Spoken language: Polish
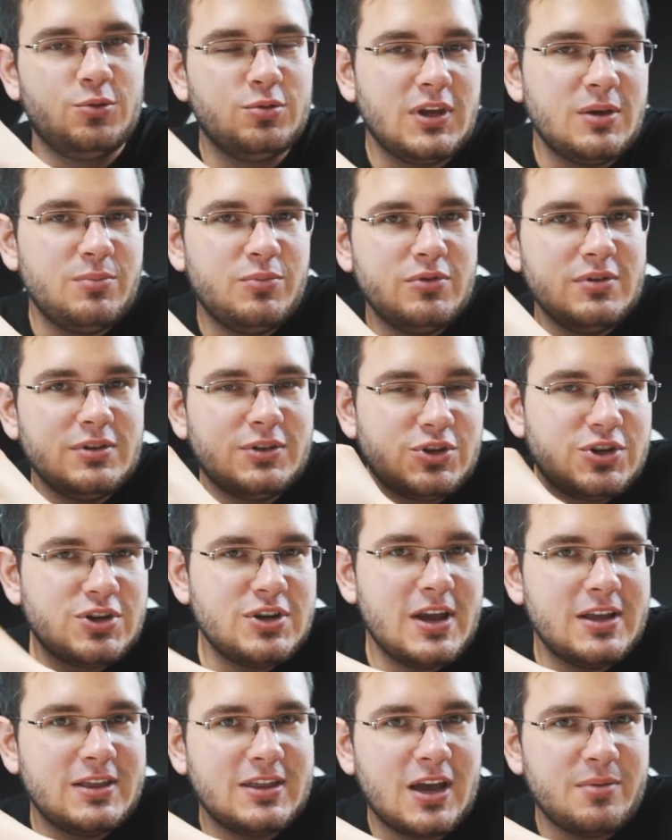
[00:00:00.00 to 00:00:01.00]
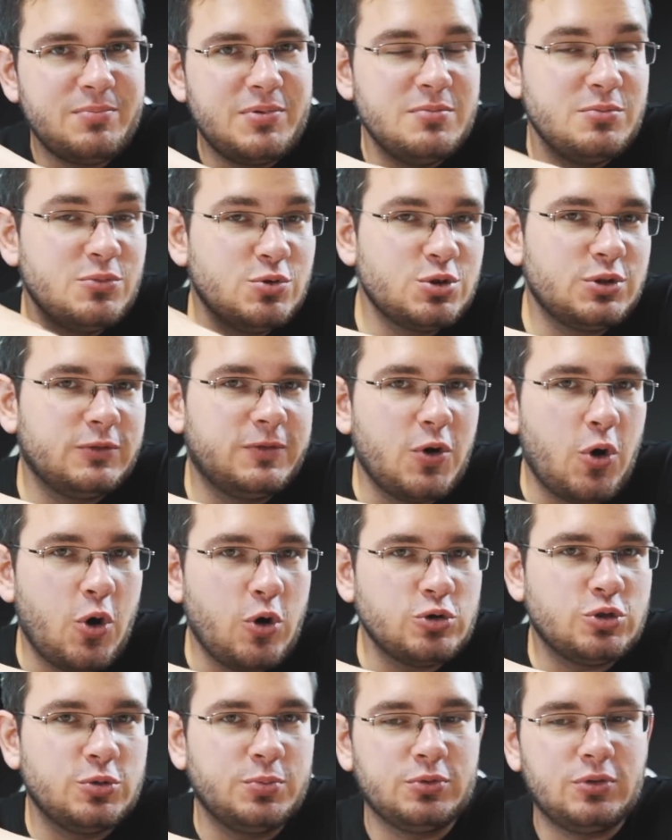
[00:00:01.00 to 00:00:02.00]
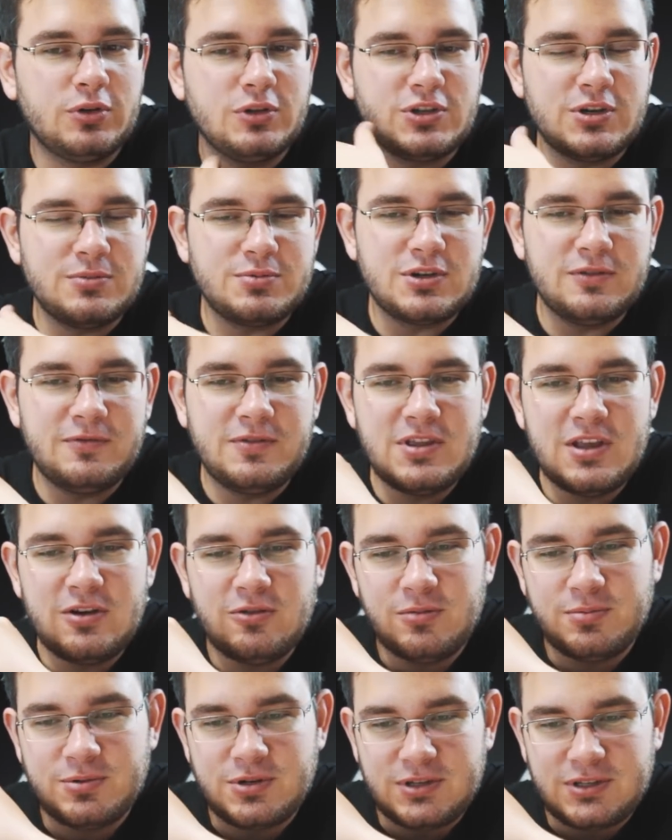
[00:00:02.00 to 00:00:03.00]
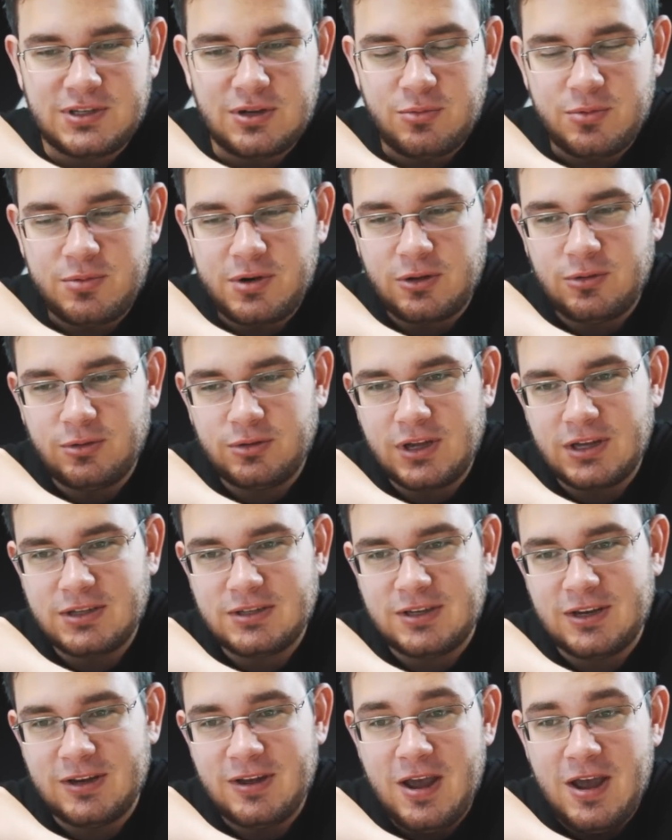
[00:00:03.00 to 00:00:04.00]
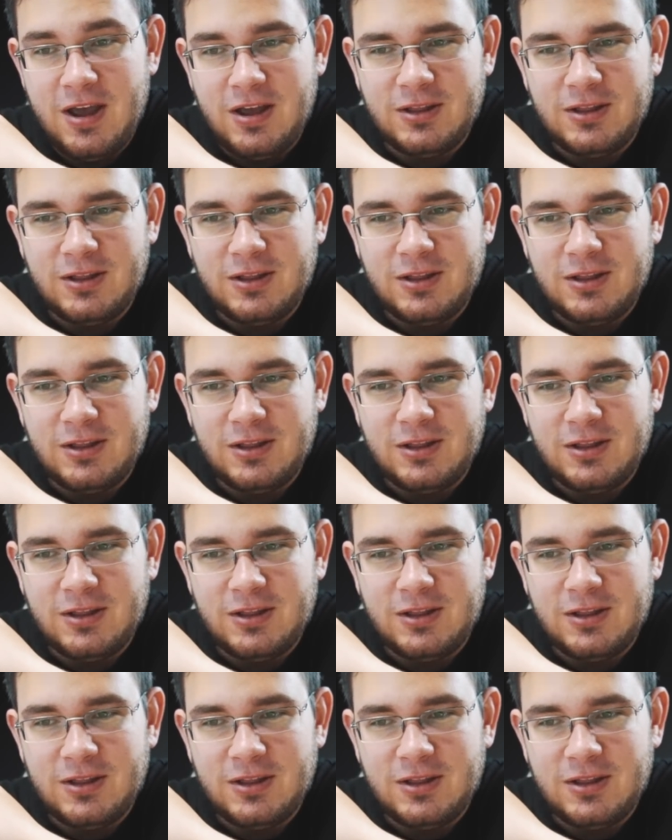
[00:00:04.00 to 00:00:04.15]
Tutaj były trzy etapy, mnóstwo osób, które się przewinęło przez samą rekrutację.